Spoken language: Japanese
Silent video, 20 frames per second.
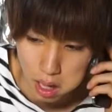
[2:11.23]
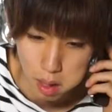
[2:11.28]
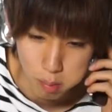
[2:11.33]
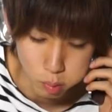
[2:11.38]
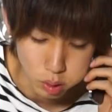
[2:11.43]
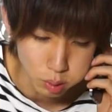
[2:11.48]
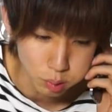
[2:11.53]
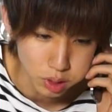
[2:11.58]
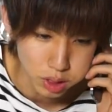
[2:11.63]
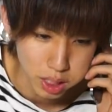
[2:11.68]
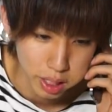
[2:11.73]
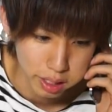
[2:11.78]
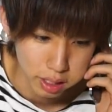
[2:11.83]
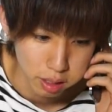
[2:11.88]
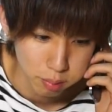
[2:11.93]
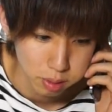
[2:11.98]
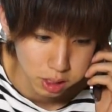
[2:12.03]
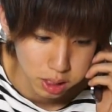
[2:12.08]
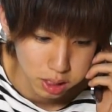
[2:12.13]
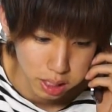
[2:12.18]
あもしもしカレー
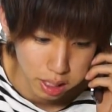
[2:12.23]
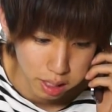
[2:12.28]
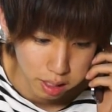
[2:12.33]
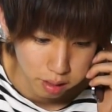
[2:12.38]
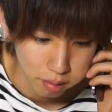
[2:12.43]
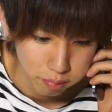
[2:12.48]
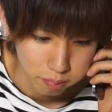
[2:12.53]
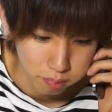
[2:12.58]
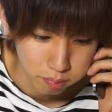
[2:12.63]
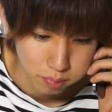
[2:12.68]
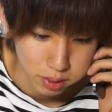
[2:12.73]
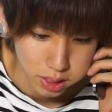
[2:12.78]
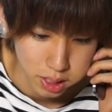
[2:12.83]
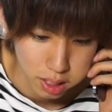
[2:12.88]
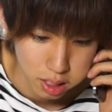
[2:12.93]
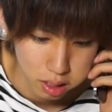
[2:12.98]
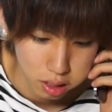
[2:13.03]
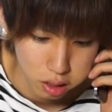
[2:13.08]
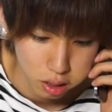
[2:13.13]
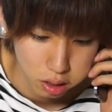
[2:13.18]
食べに来てじゃあ
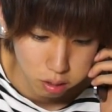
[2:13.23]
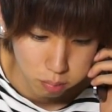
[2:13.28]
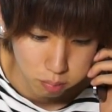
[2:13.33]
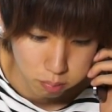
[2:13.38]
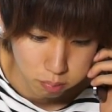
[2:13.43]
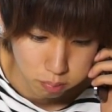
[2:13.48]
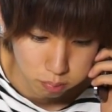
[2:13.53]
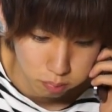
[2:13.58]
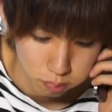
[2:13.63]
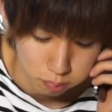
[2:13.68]
ねー